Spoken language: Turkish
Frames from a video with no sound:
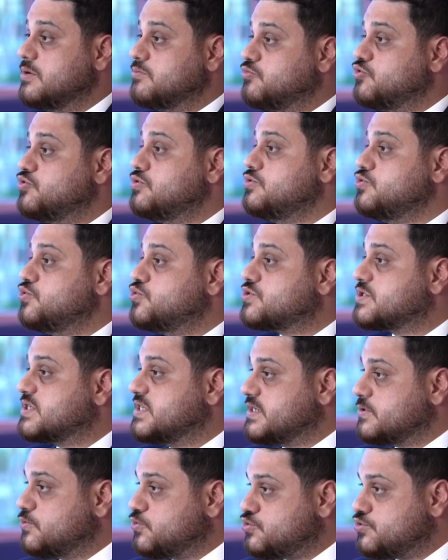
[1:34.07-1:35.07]
Bunun
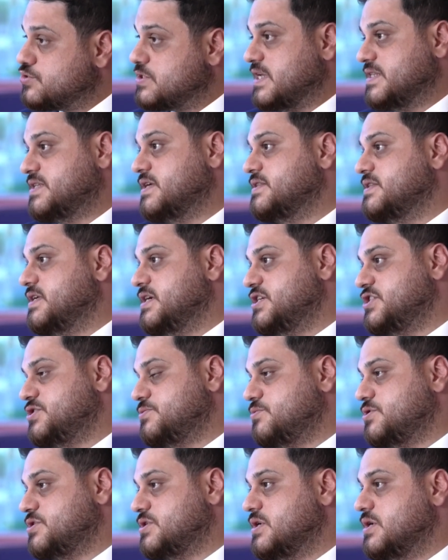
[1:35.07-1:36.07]
143'ü zaten
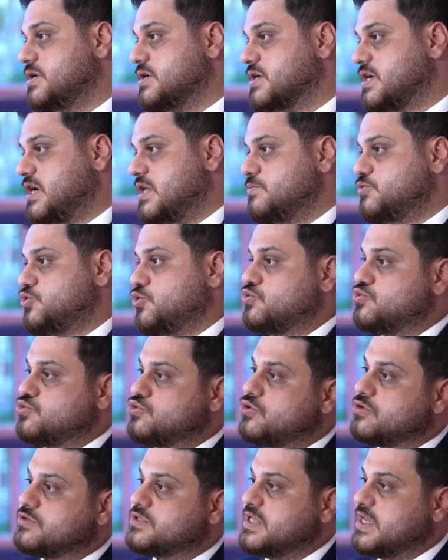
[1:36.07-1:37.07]
değişmiş. Kalmış
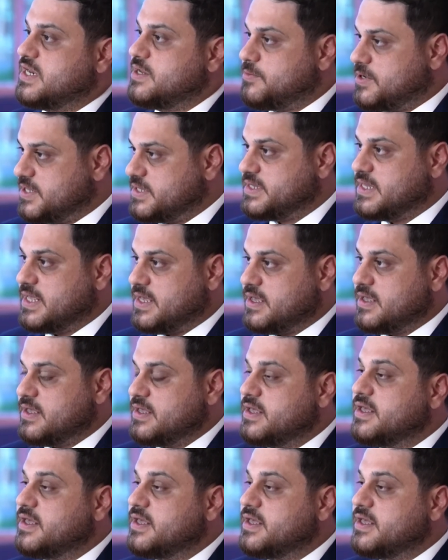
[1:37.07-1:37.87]
34 tane madde.